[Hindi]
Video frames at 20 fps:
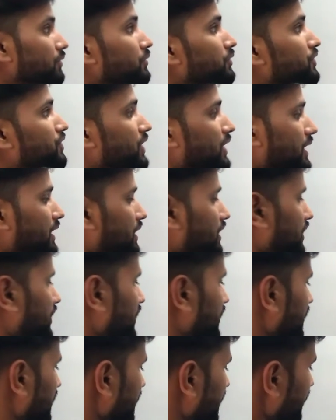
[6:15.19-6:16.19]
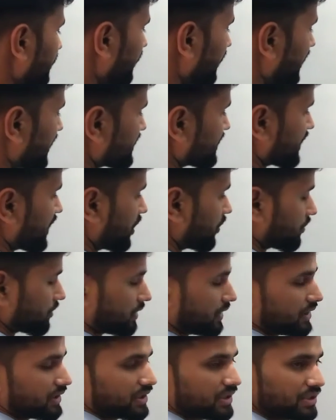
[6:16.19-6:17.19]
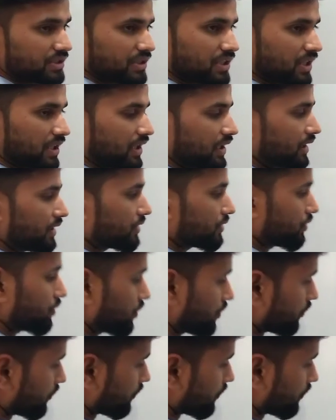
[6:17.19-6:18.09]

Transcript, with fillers: ऊंचाई का यानी व्यास क्या होता है त्रिज्या का दो